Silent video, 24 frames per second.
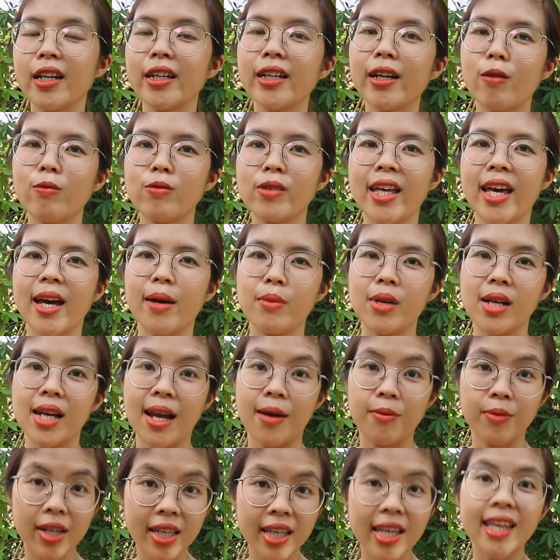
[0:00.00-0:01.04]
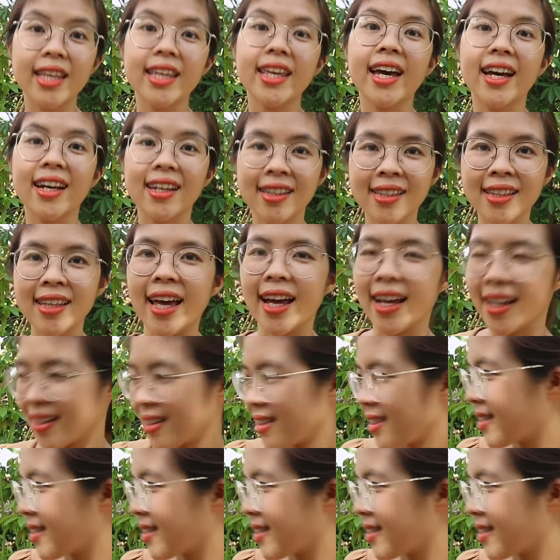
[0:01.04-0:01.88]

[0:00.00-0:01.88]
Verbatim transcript: khởi công nhà mình làm cái gì nha. Dạ.